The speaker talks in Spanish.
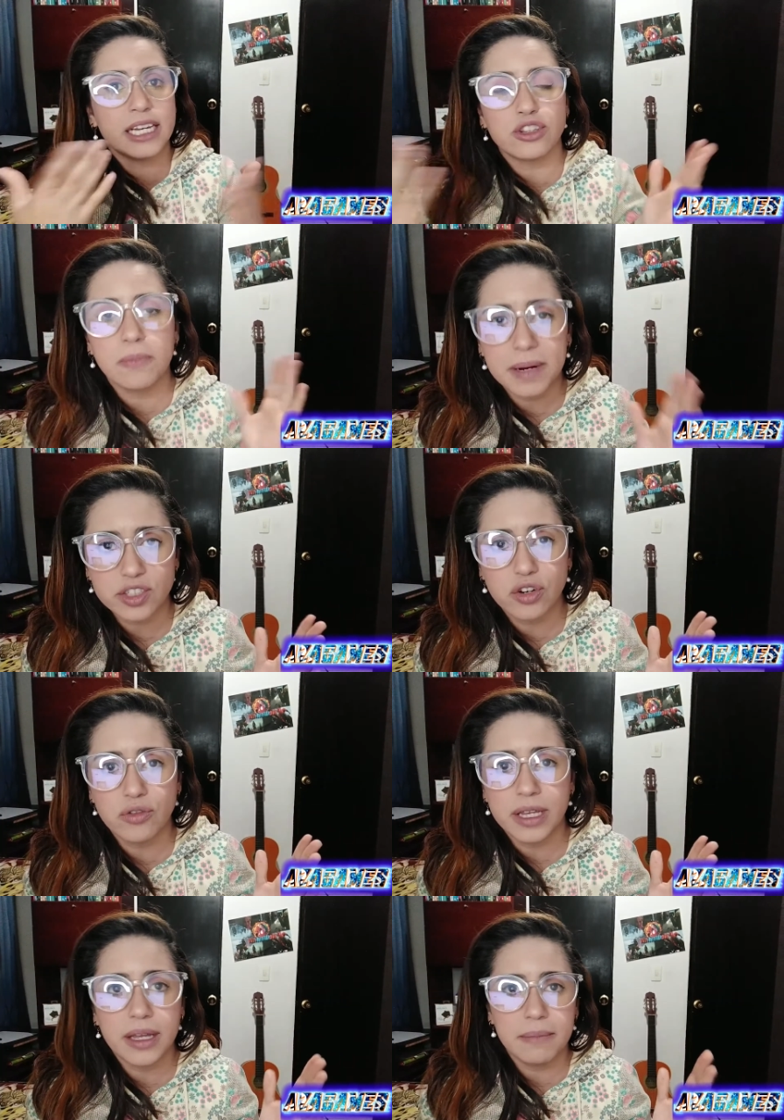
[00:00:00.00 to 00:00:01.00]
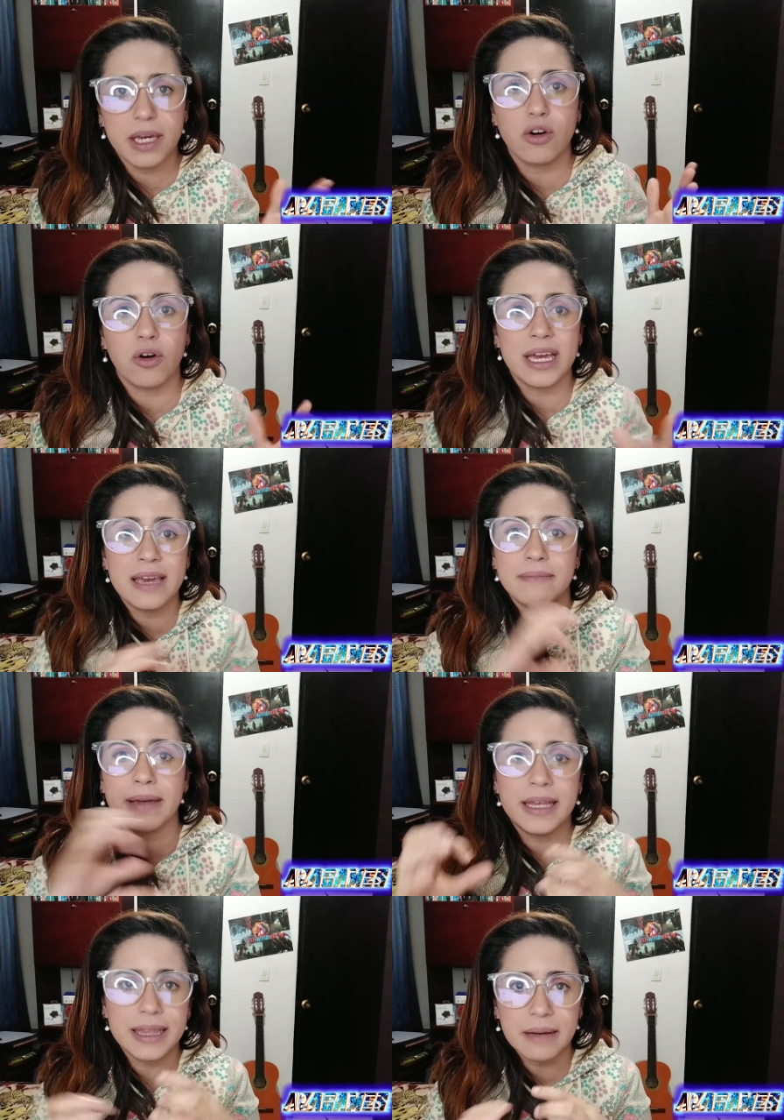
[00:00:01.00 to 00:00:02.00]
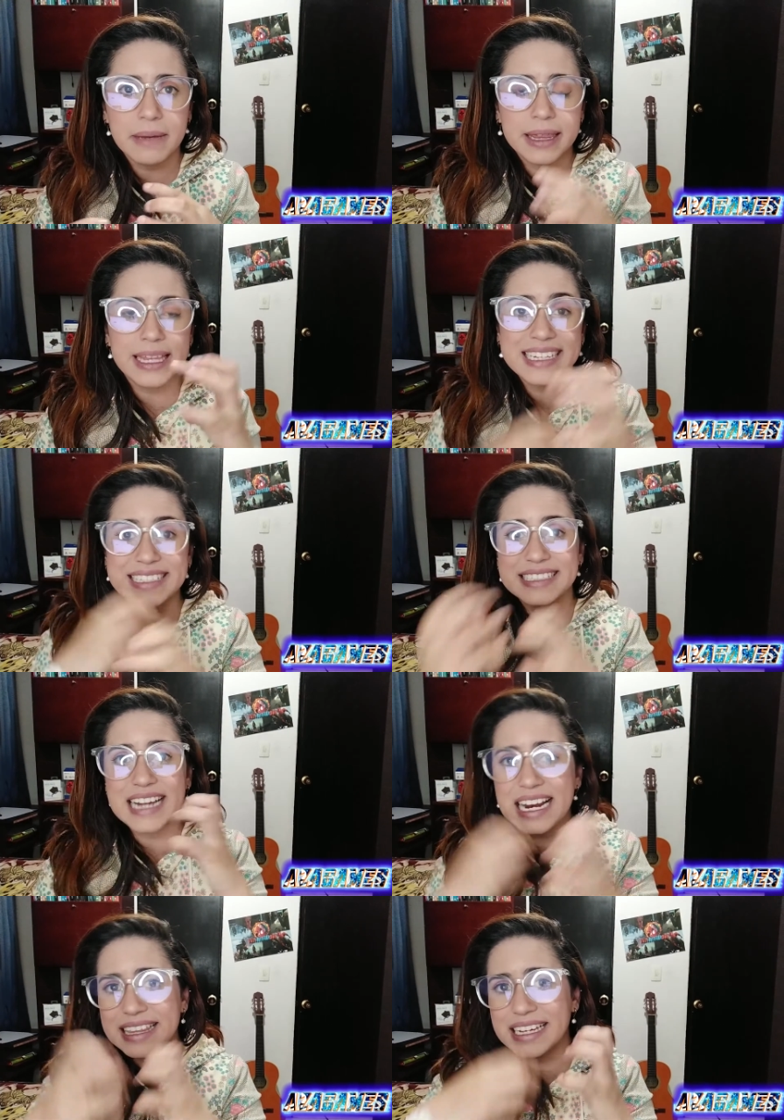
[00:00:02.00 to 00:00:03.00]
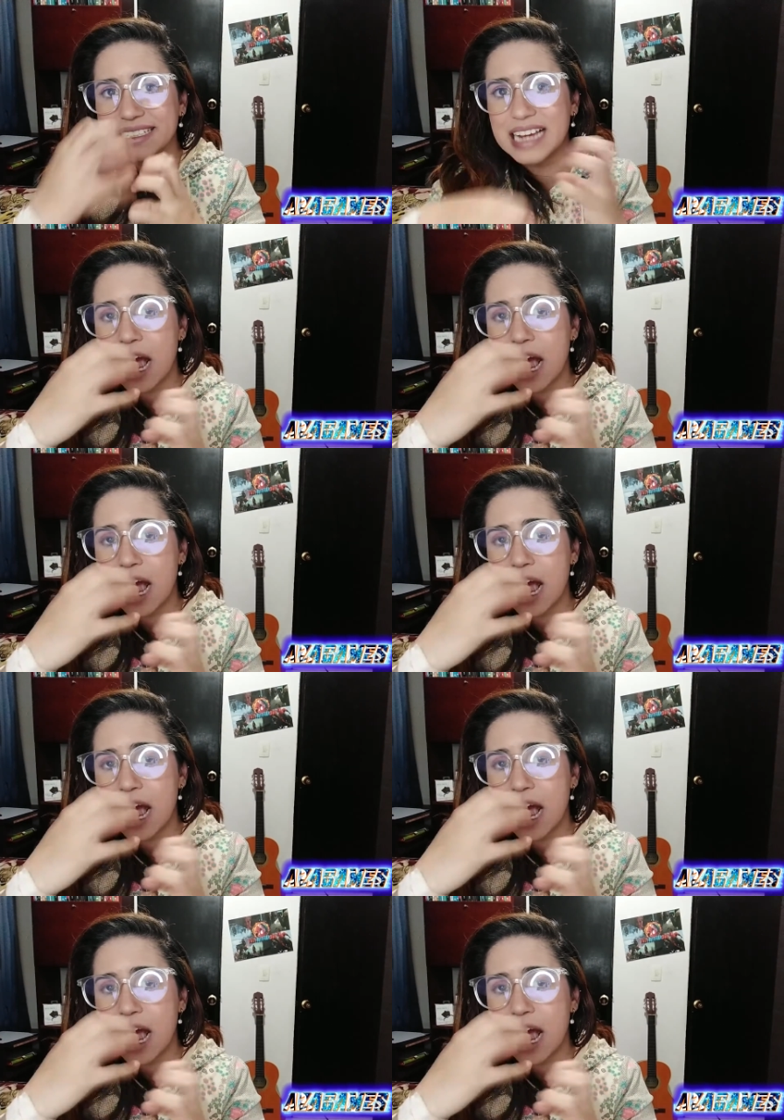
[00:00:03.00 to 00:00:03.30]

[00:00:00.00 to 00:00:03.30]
te topas con un enemigo e inmediatamente saltas